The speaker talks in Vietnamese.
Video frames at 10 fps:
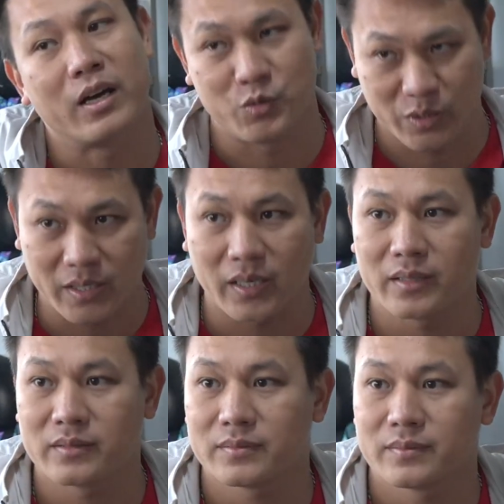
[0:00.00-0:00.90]
đầy duyên động
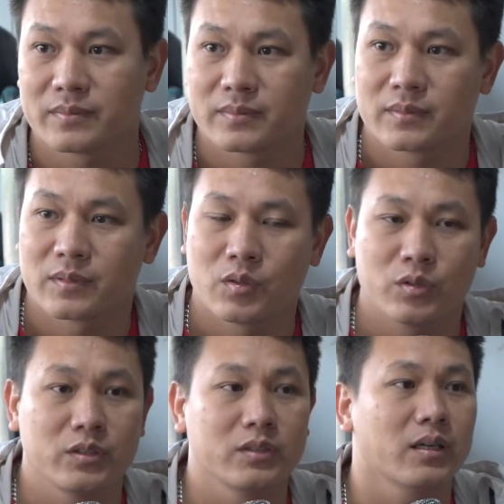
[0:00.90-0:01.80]

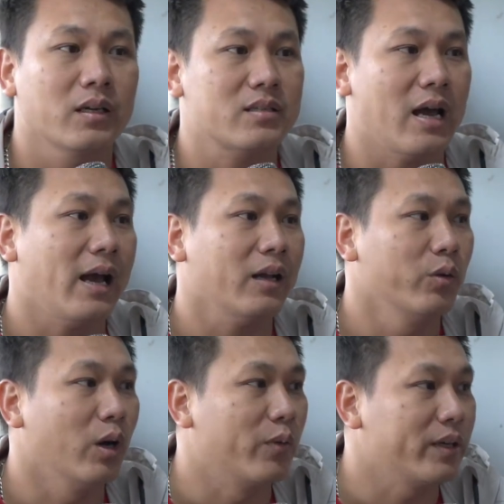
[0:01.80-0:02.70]
có những à, xã
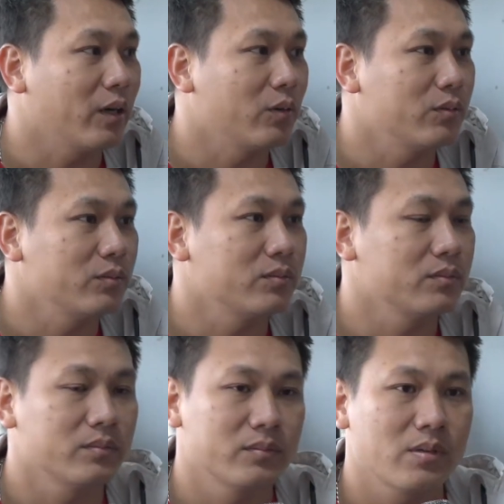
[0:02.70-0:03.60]
đối đầu với nhau
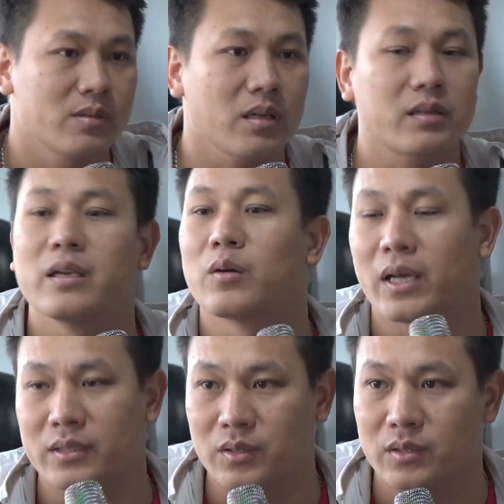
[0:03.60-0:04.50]
rất nhiều
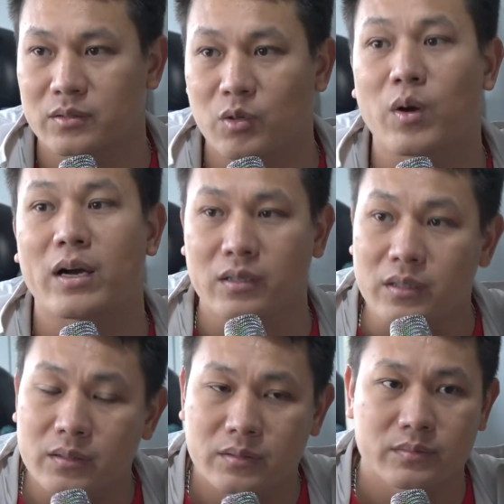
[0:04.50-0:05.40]
lần rồi trong quá
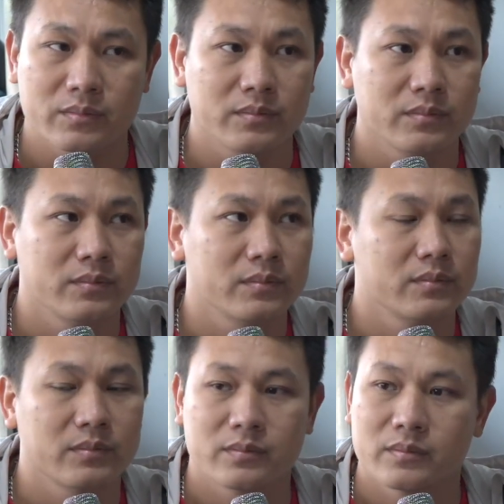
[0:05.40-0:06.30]
khứ
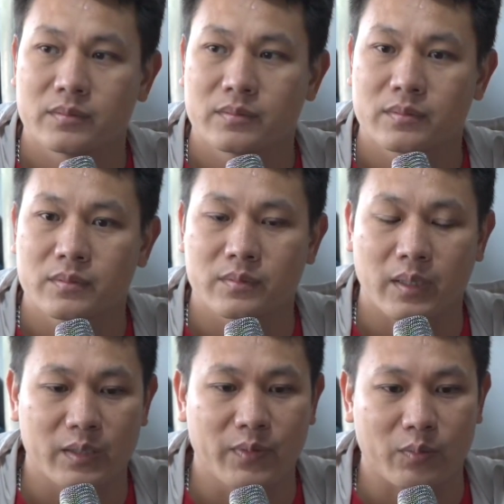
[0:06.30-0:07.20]

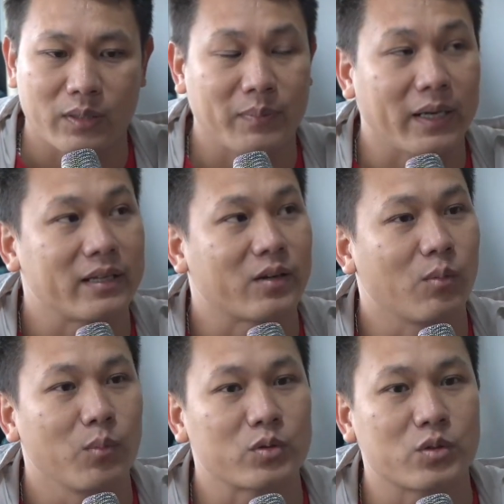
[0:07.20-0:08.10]
và hy vọng năm nay thì
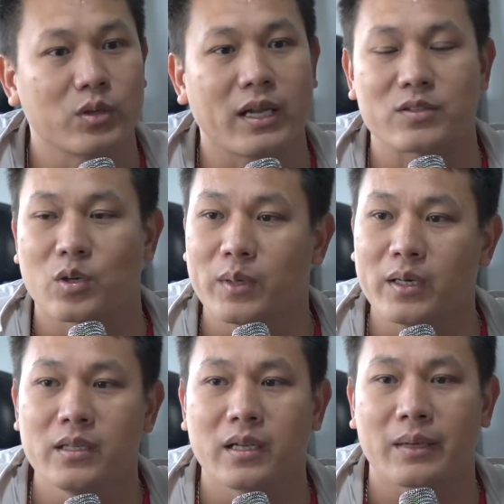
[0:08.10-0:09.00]
có một số làn gió
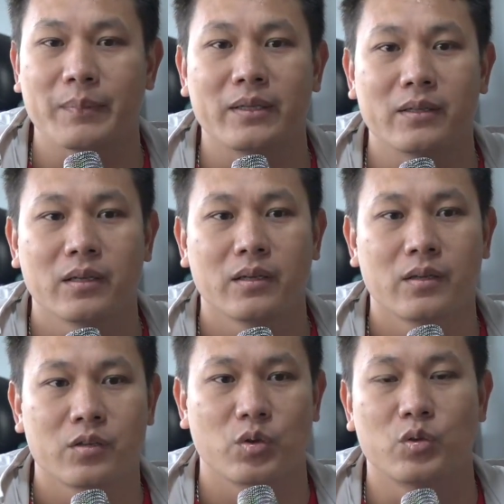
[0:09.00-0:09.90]
mới như là bên
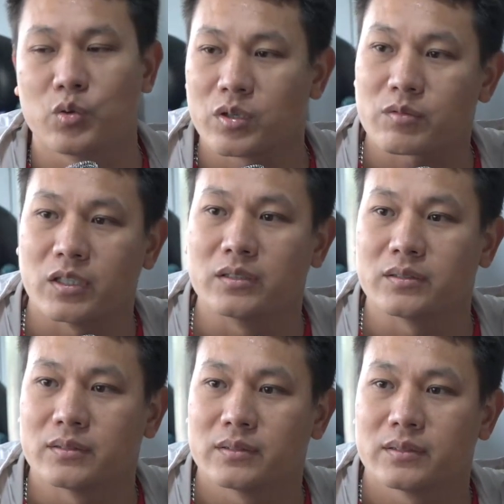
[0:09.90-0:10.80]
Xuân Thu Sóc
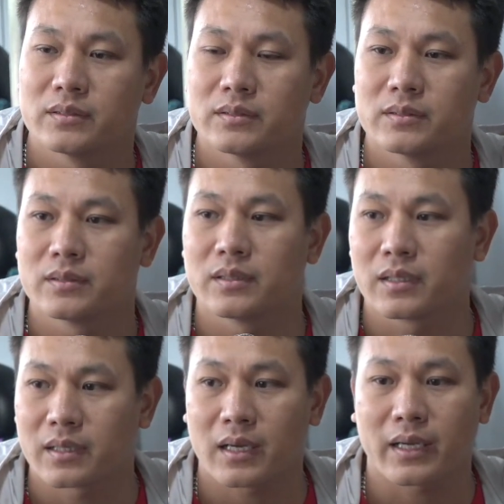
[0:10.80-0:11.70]
Sơn
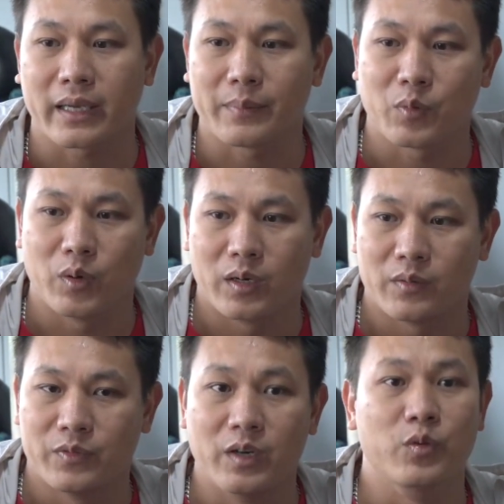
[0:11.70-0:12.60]
à, các anh em của
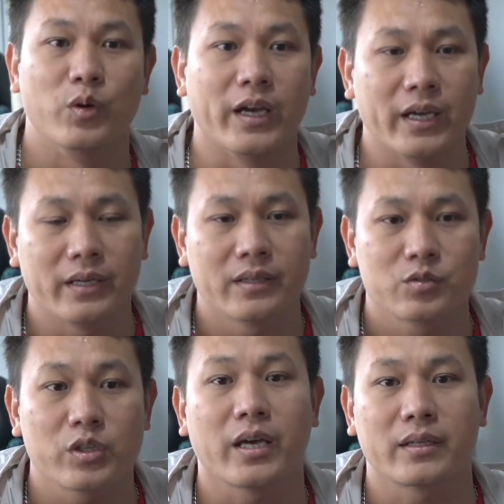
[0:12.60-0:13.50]
phường Phù Khê
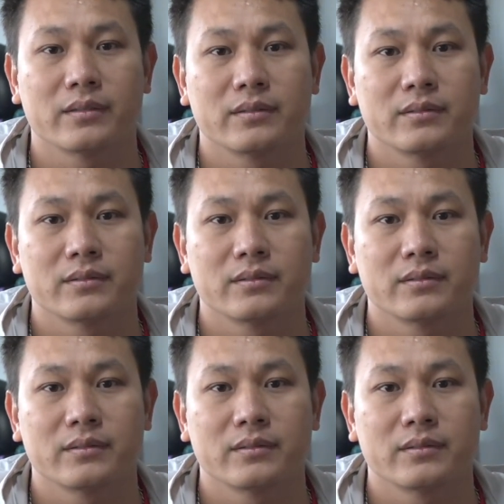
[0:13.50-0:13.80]
xuất hiện